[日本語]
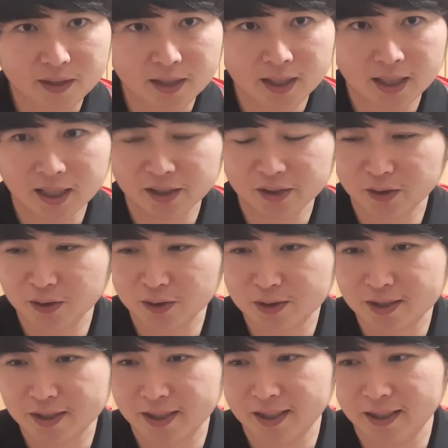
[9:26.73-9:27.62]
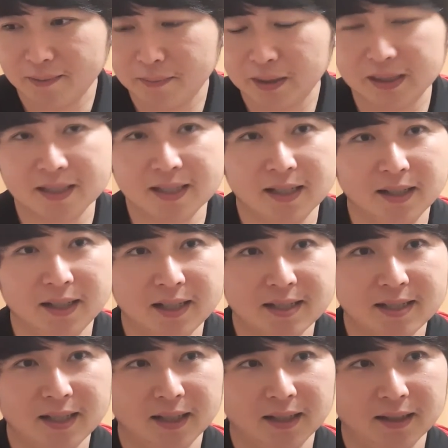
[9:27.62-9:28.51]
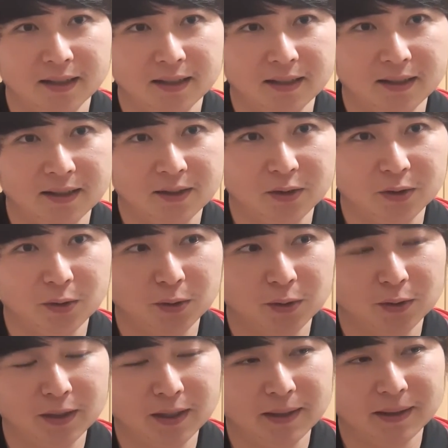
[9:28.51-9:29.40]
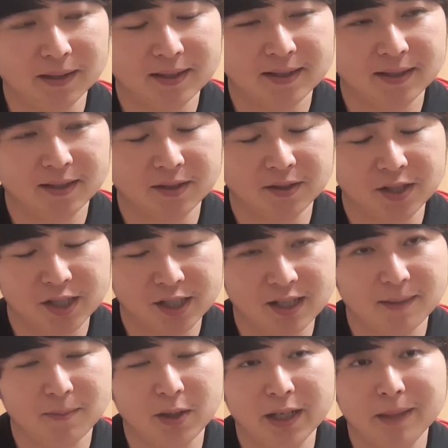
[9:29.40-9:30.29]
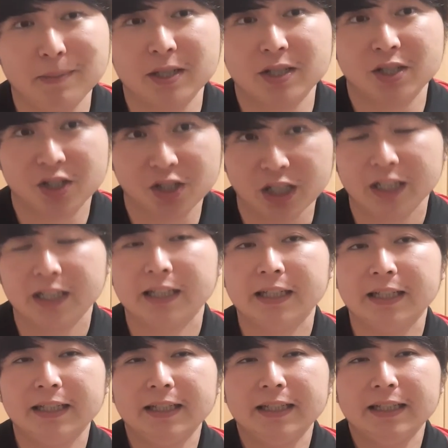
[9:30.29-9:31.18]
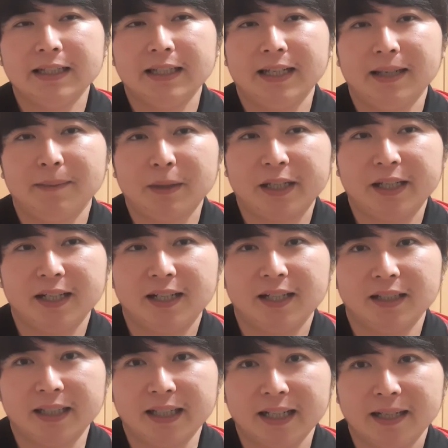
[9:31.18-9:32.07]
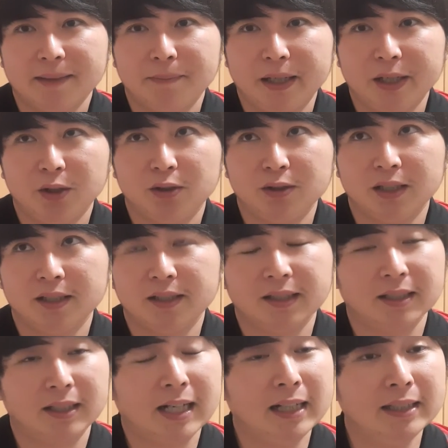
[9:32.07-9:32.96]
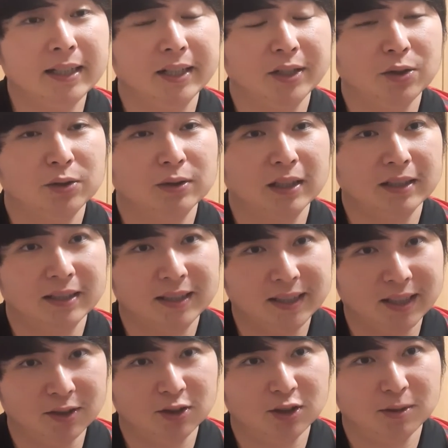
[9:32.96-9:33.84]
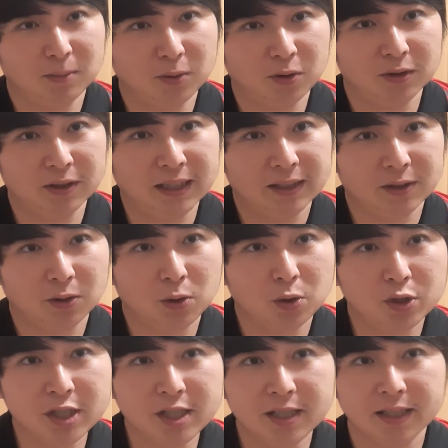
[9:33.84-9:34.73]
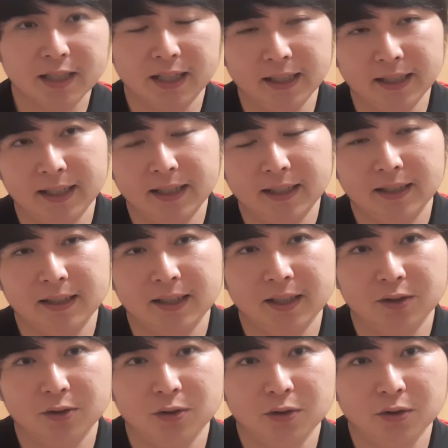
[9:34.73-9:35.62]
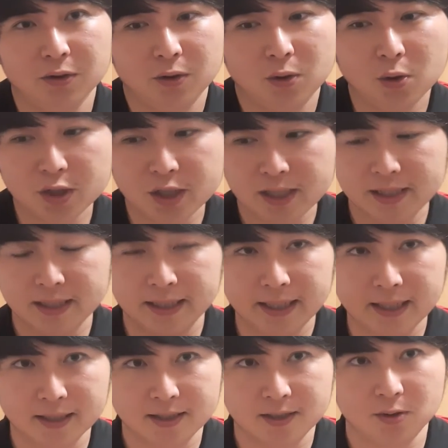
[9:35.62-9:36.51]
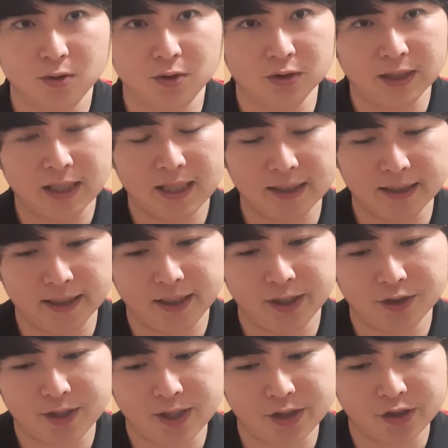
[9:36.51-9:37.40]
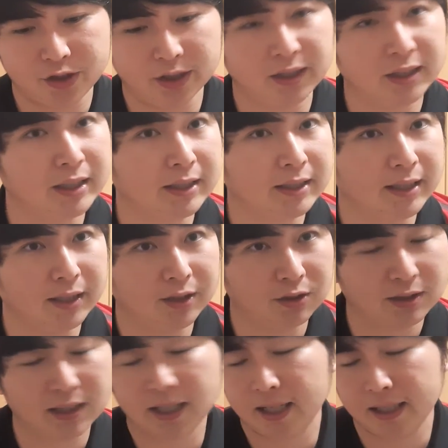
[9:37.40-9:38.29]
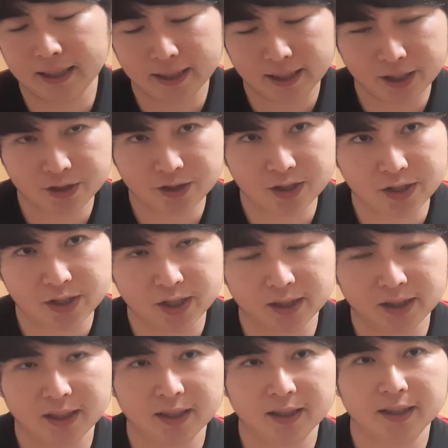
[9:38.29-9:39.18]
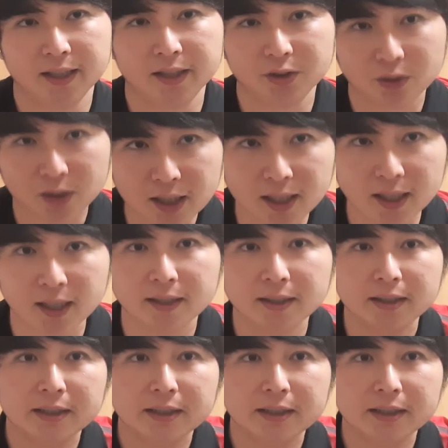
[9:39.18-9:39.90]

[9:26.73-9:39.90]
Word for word: あの、次、また3連戦ということで、すぐに試合もありますし、えー、まあ切り替えてね、まあ良くなって、かなり良くなってきてると思うので、あの、個人技がね、あの、個人ですごく打破できる選手が出てきたり、打開できる選手が出てきたりとか、